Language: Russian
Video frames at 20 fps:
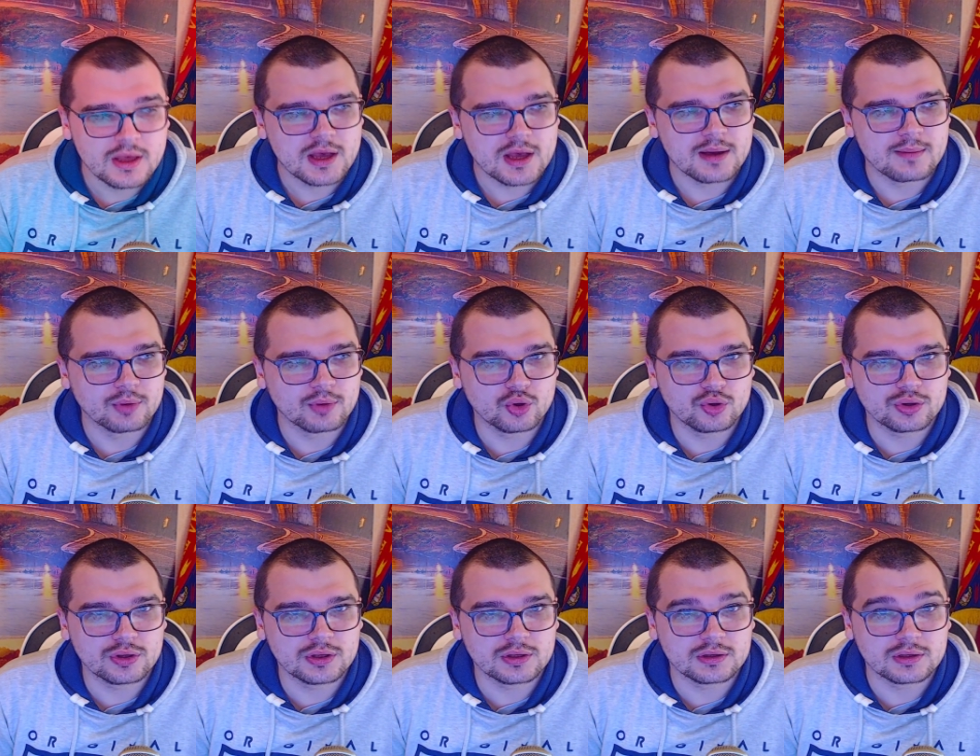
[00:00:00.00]

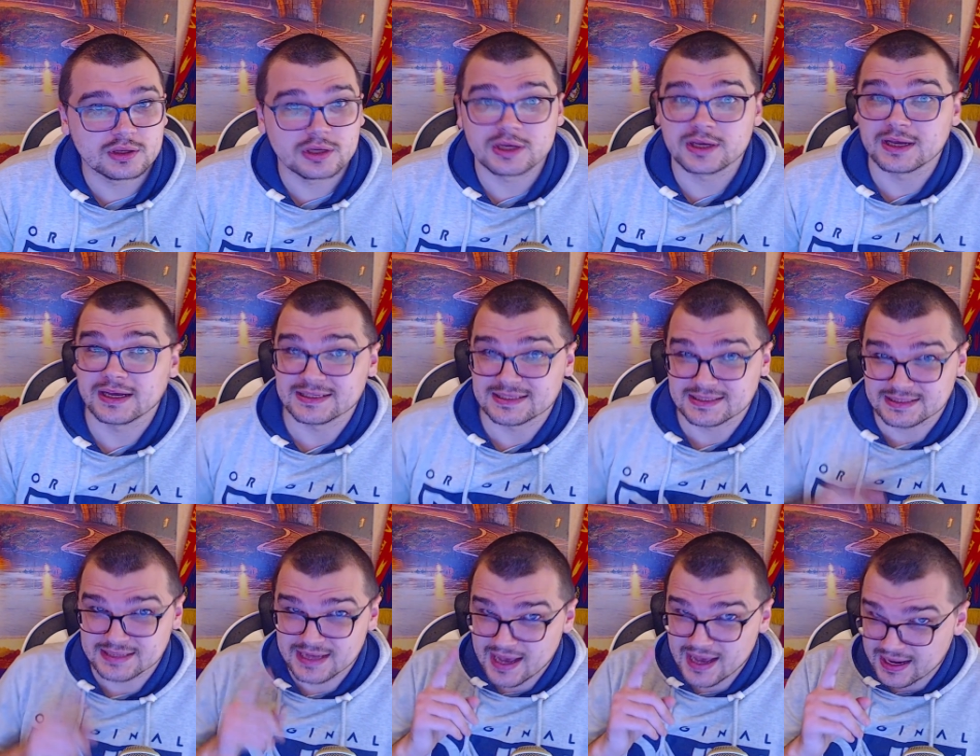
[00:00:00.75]
многие
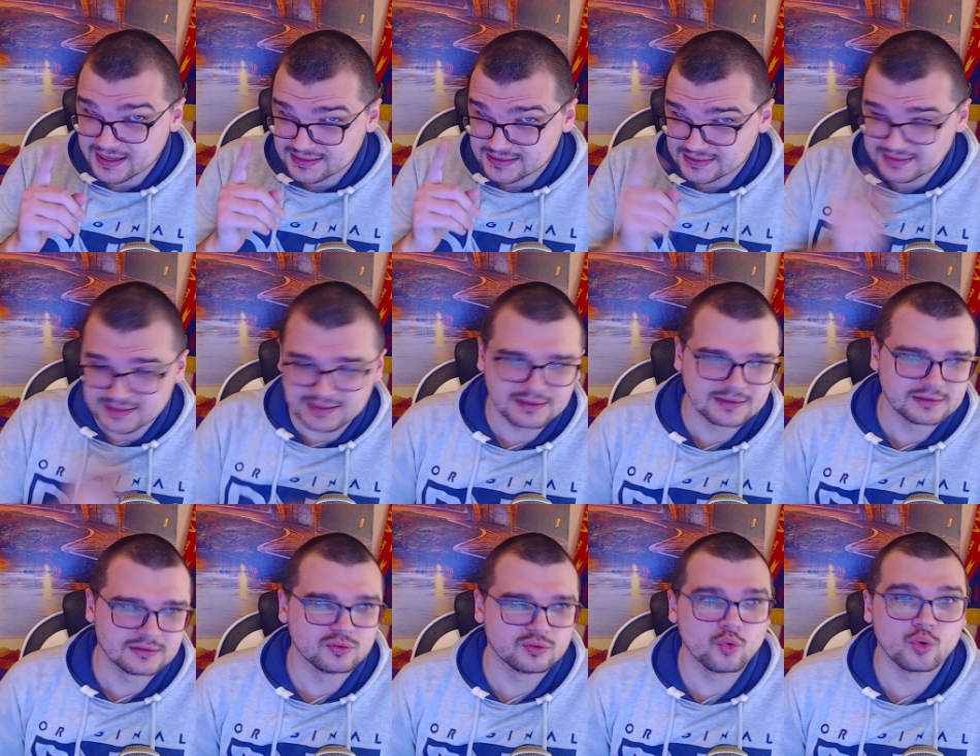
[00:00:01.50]

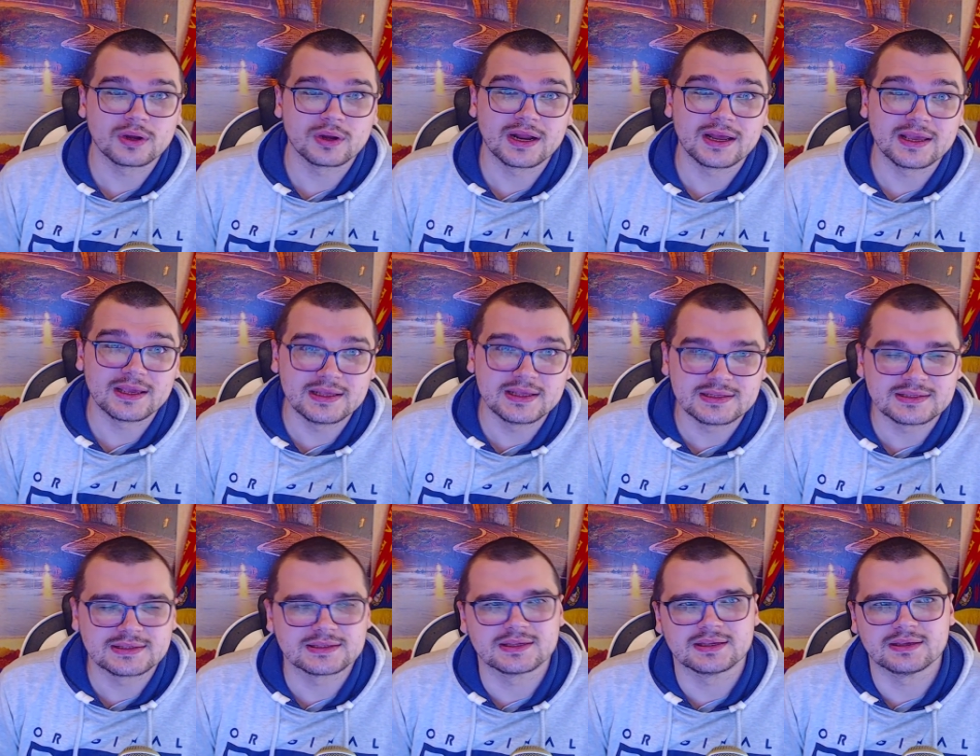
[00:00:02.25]
казахские,
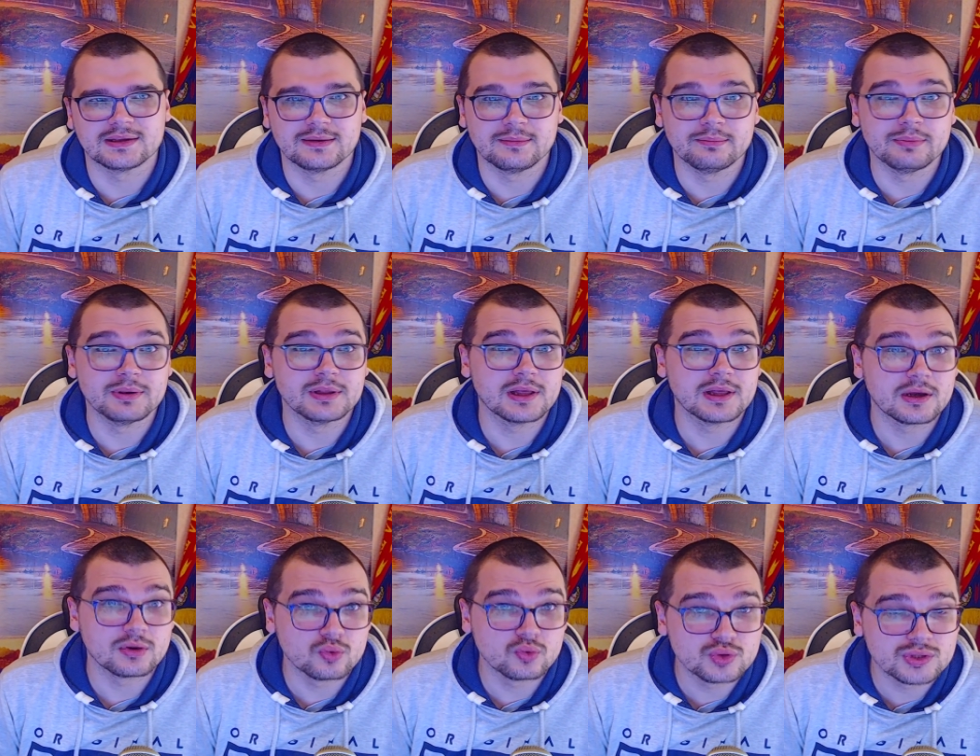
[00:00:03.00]
украинские,
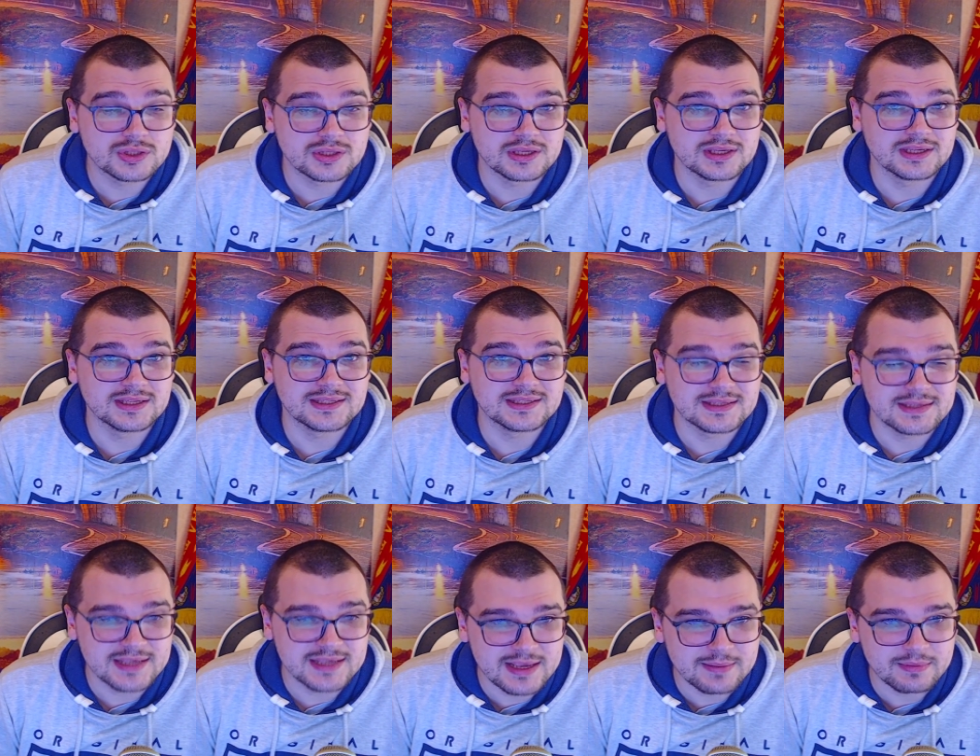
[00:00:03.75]
белорусские
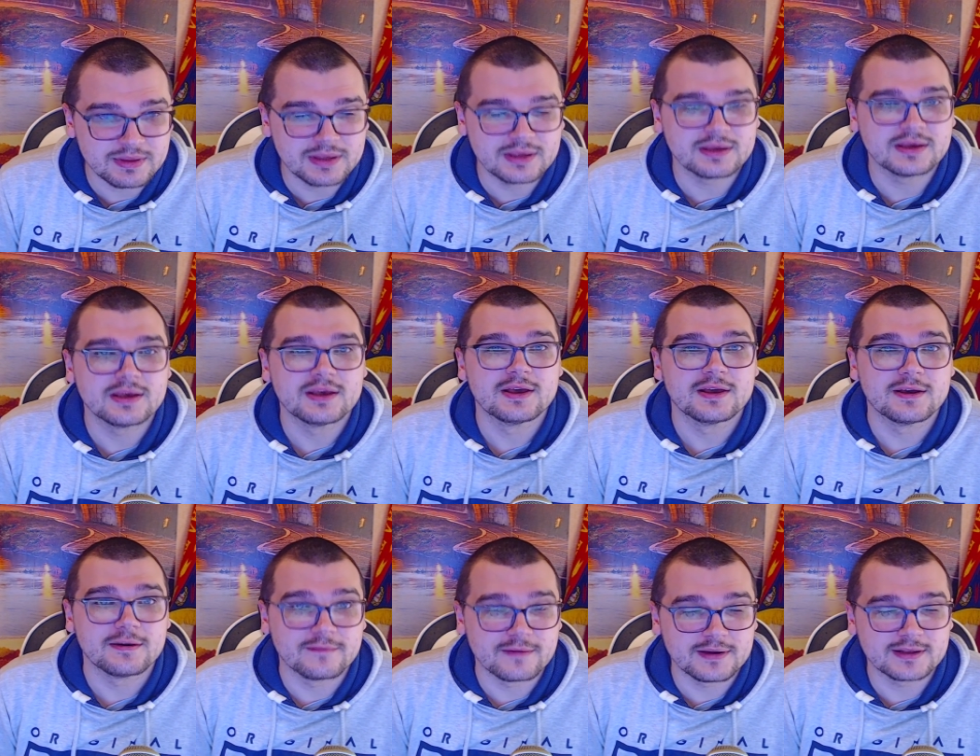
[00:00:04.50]
семьи
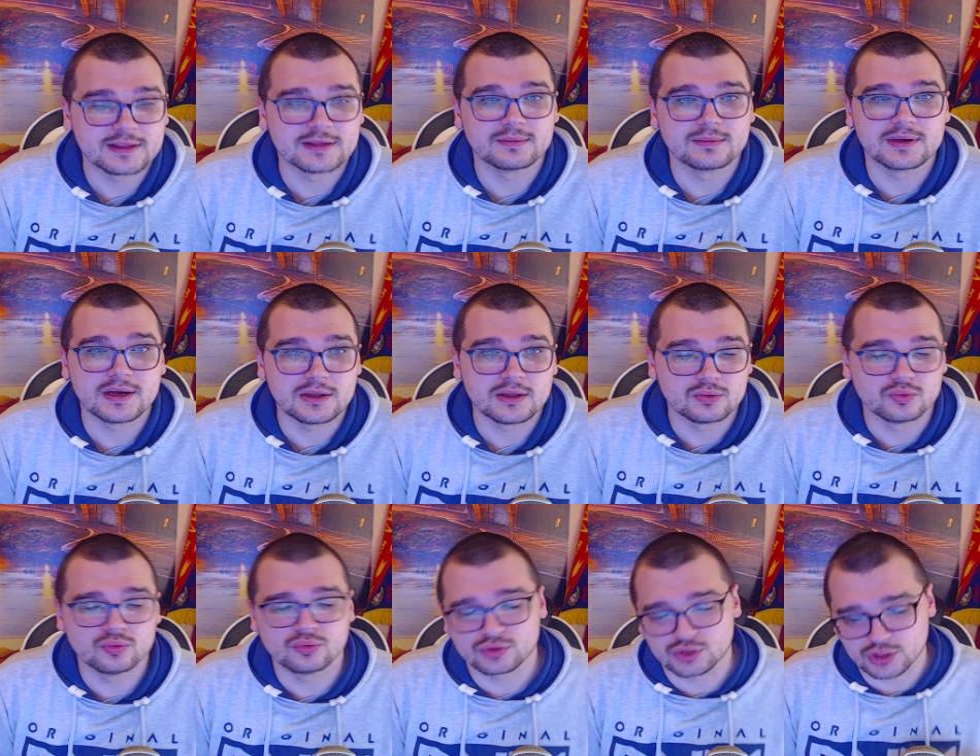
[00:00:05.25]
в этом
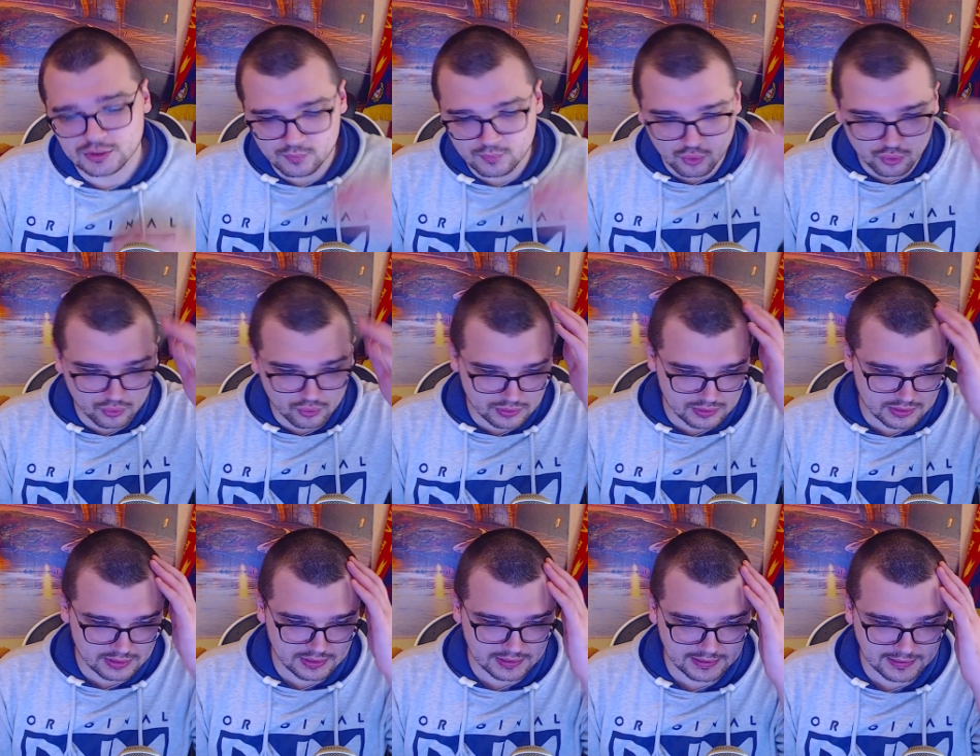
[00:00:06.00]
году
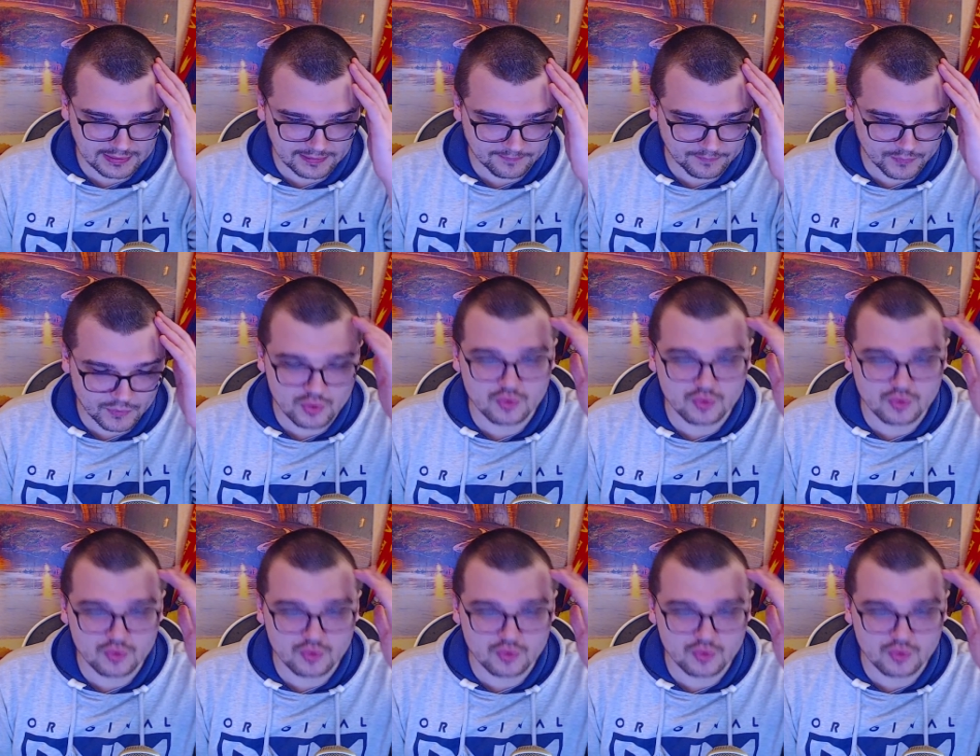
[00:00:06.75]
смогут э,